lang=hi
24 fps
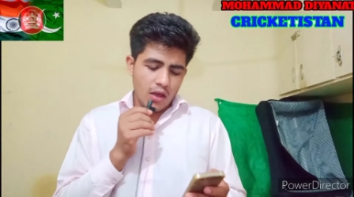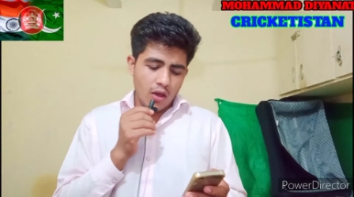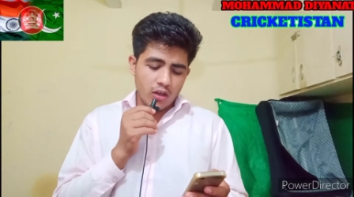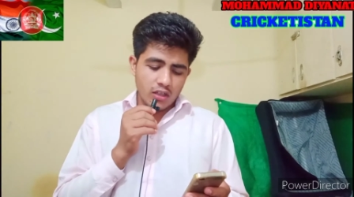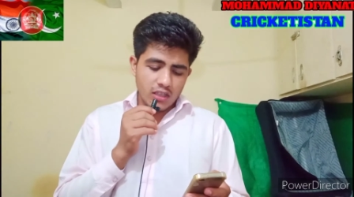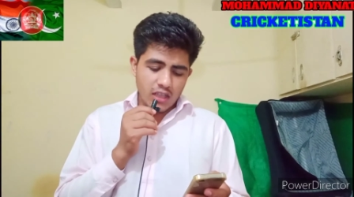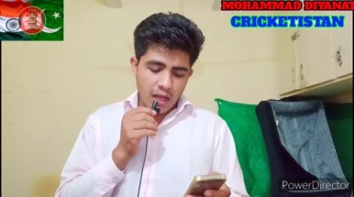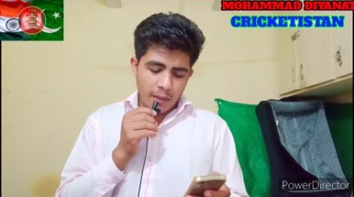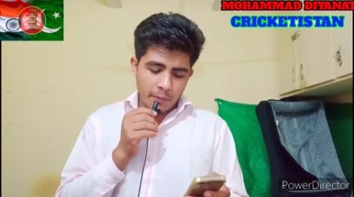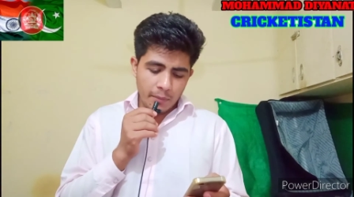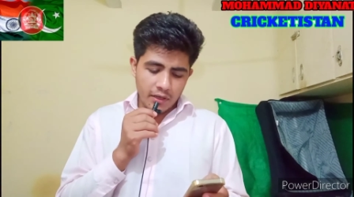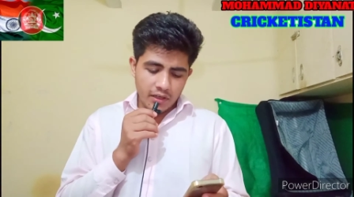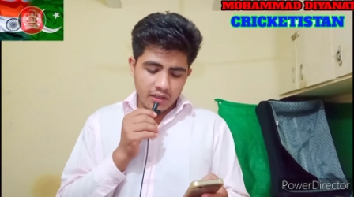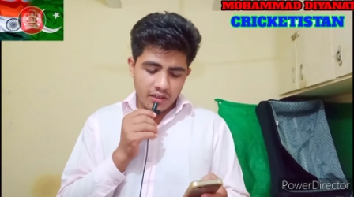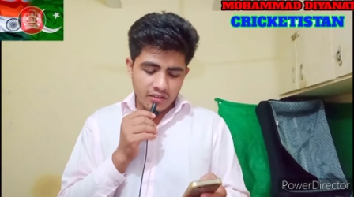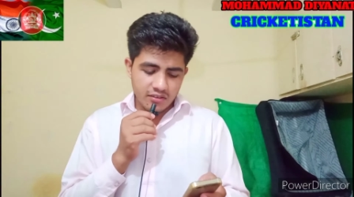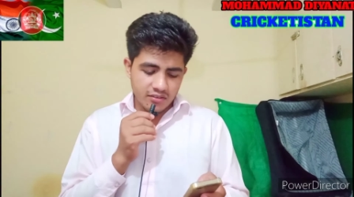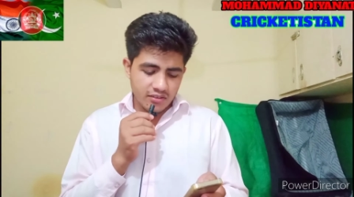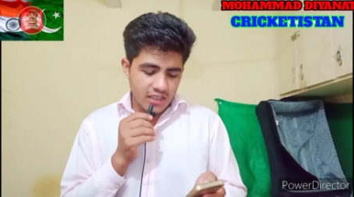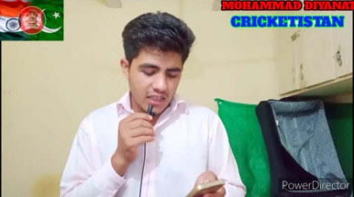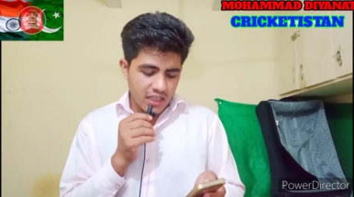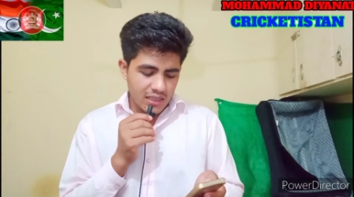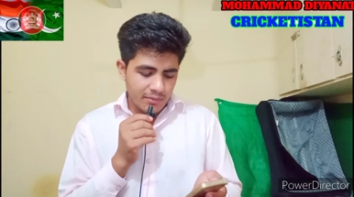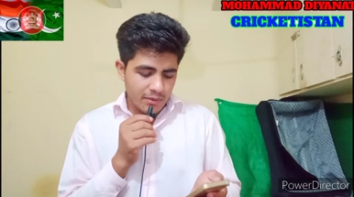और यहाँ पर
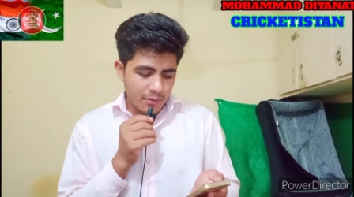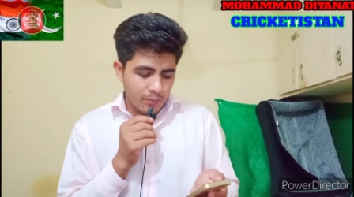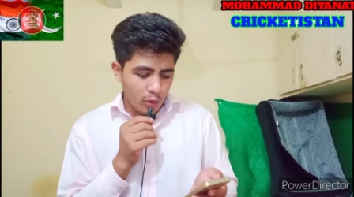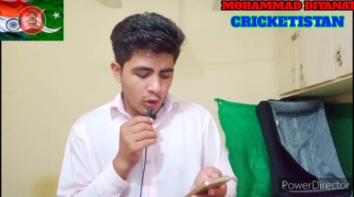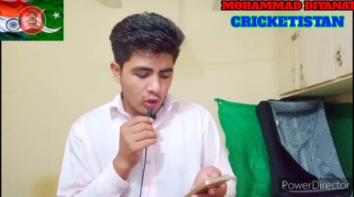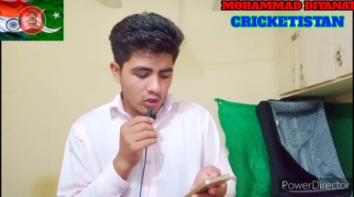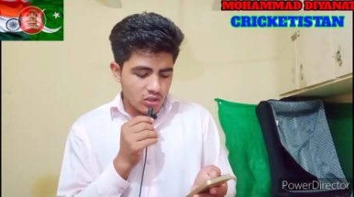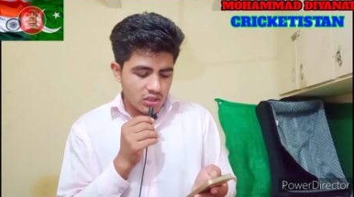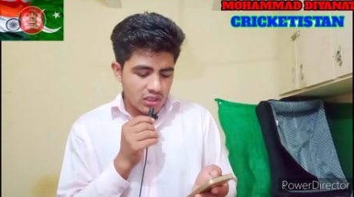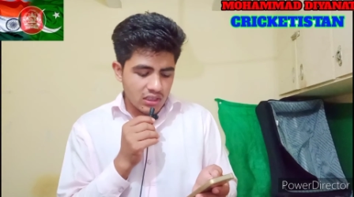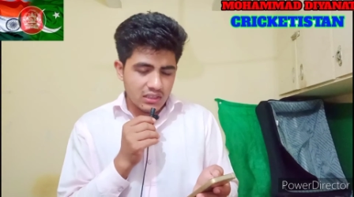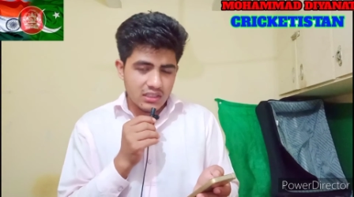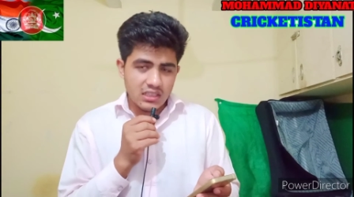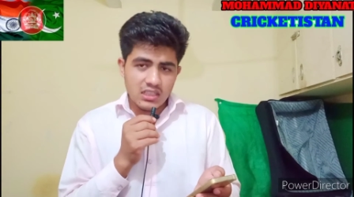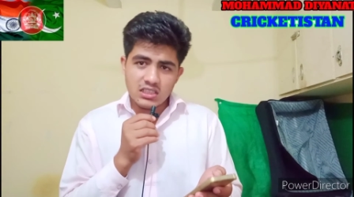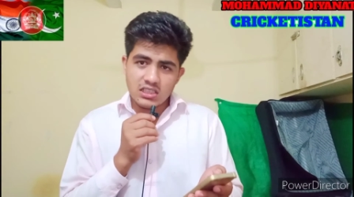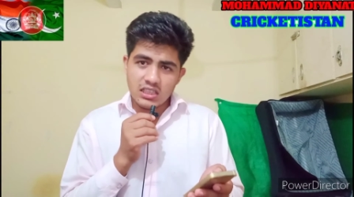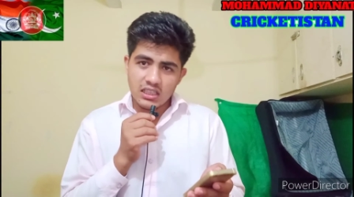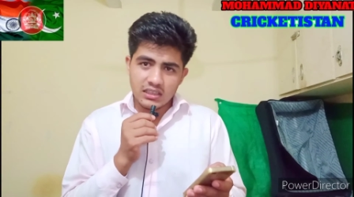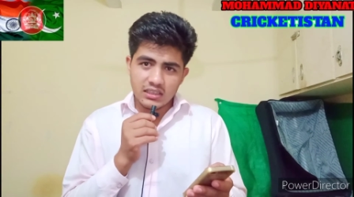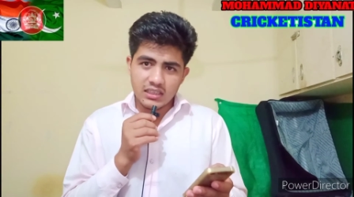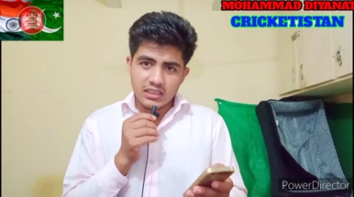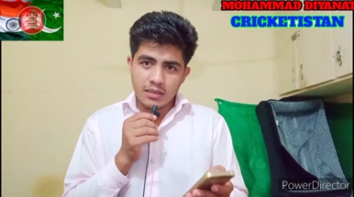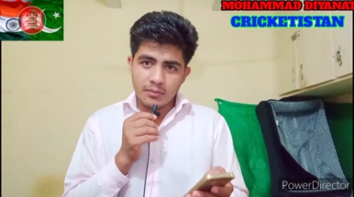क्रिस गेल भी बहुत जल्दी
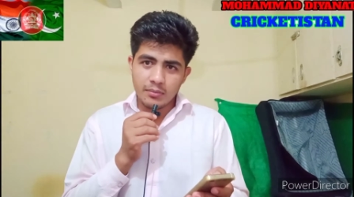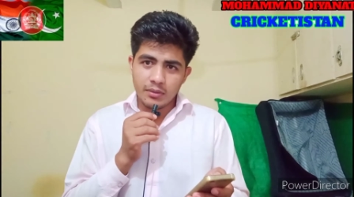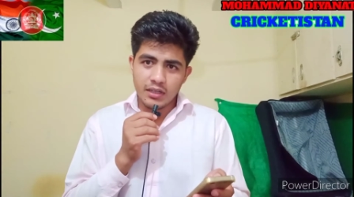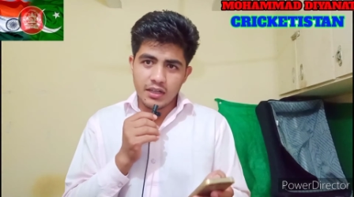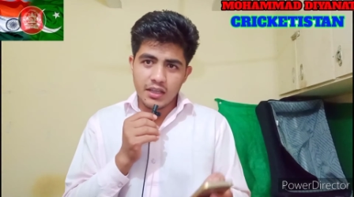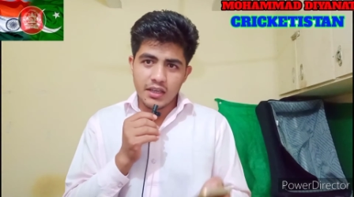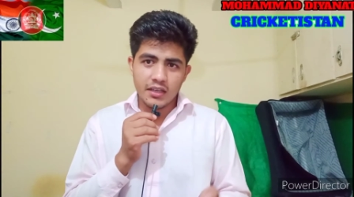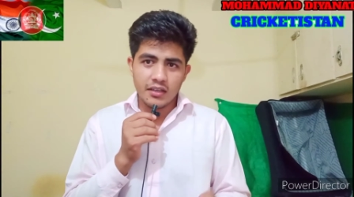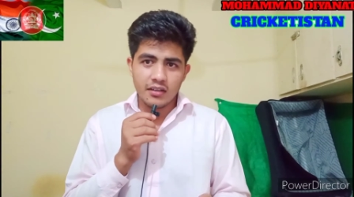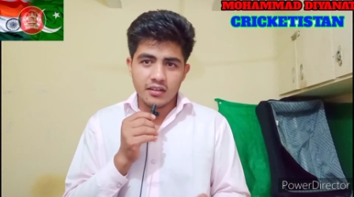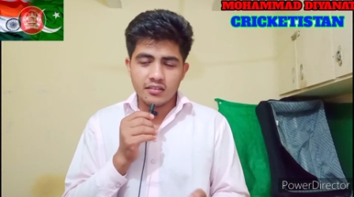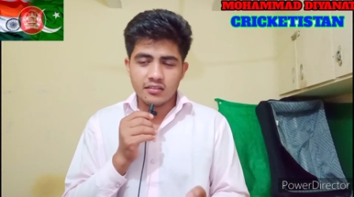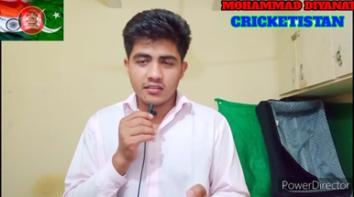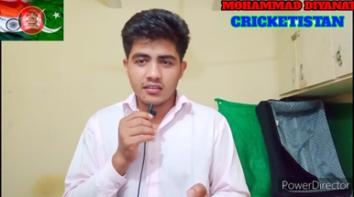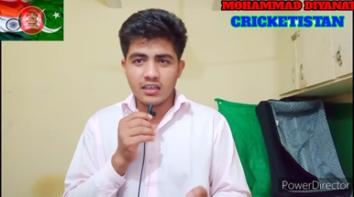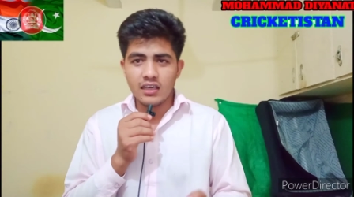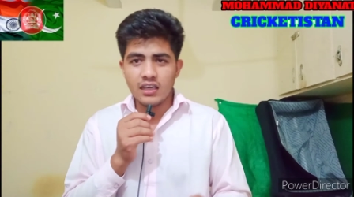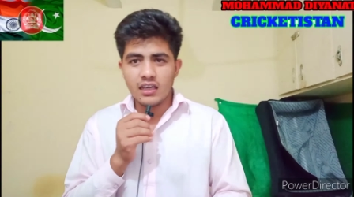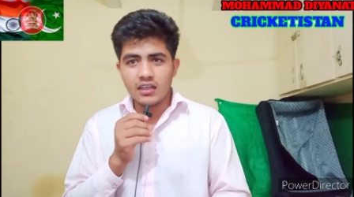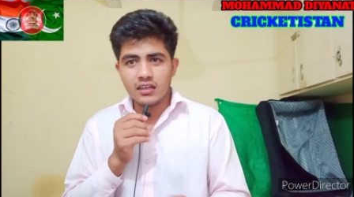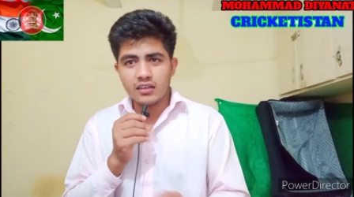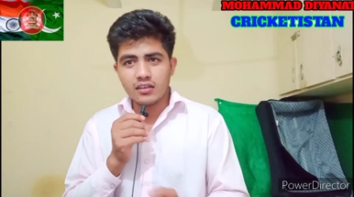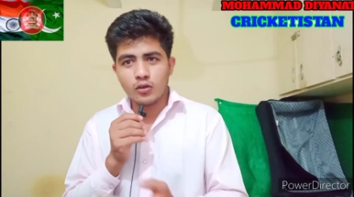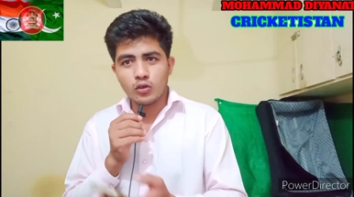चलते बने क्रिस
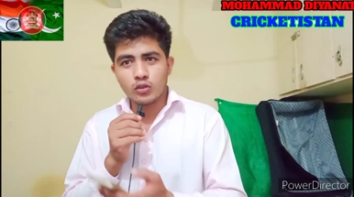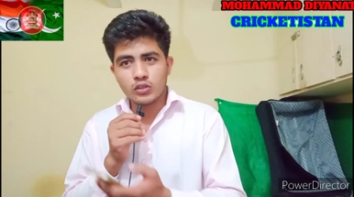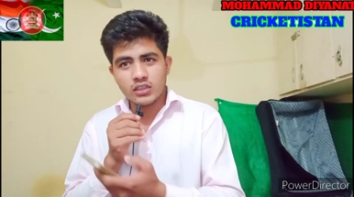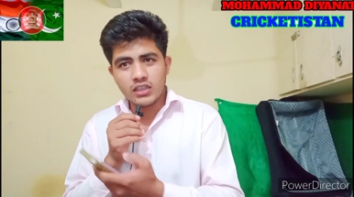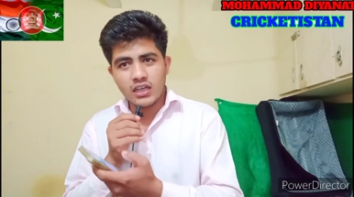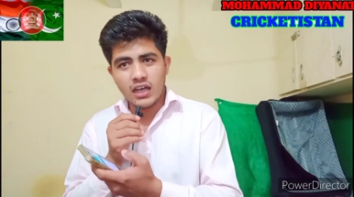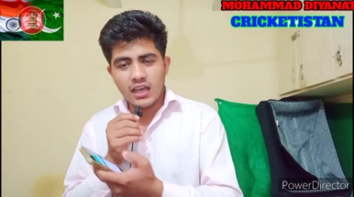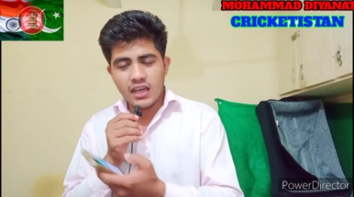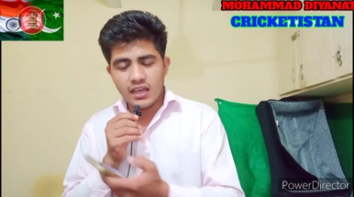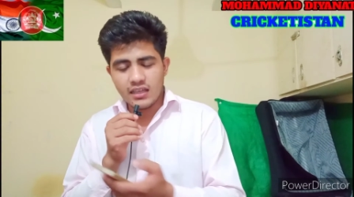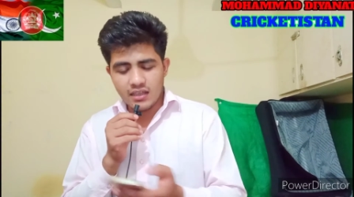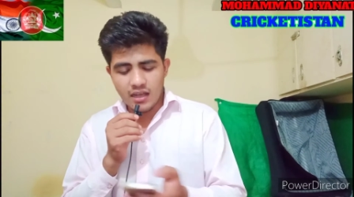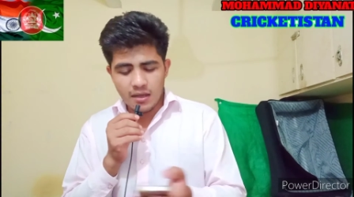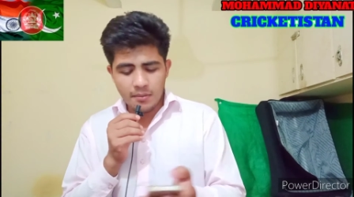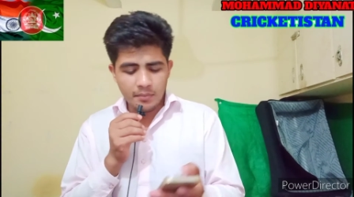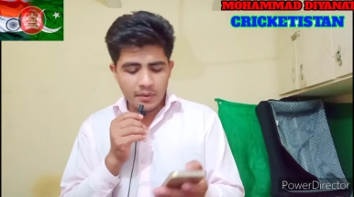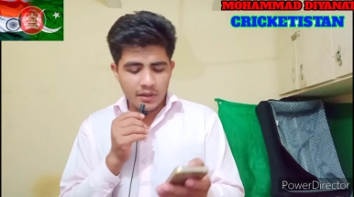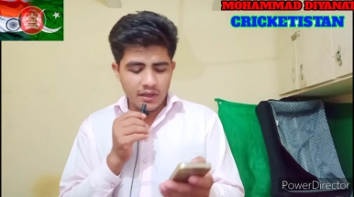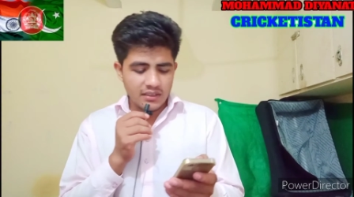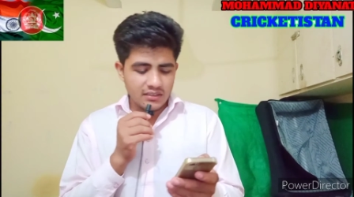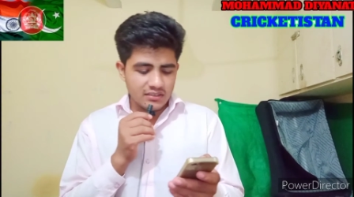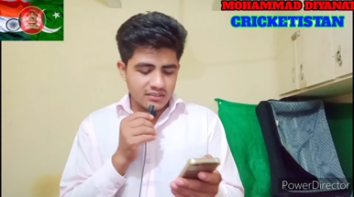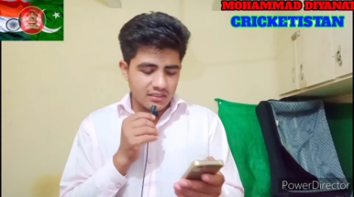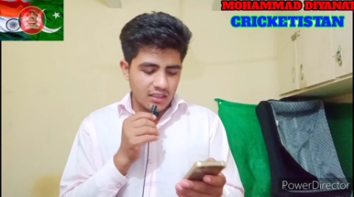गेल को दिखाया यहाँ
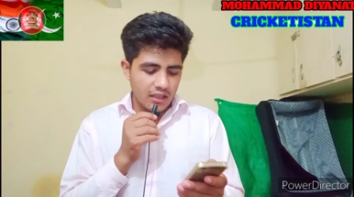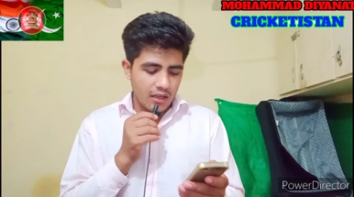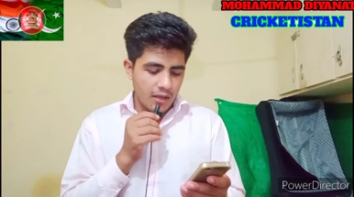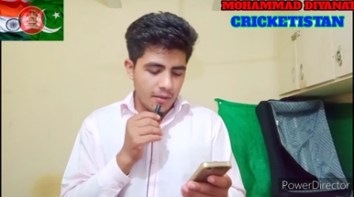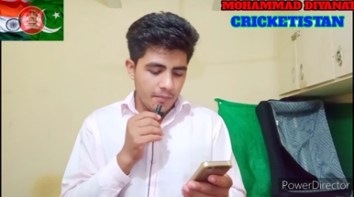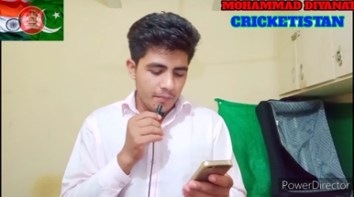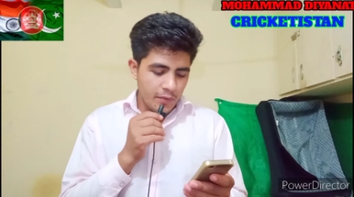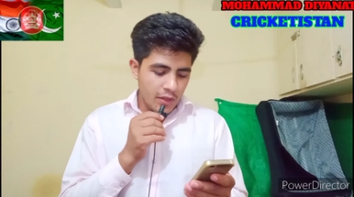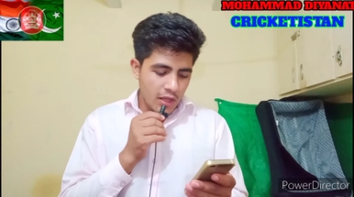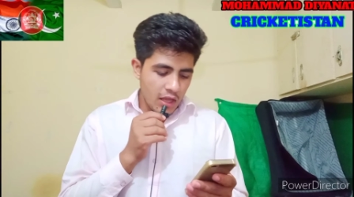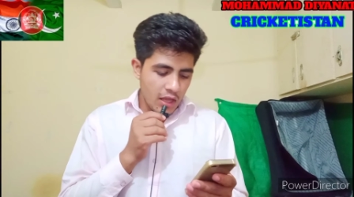पर रास्ता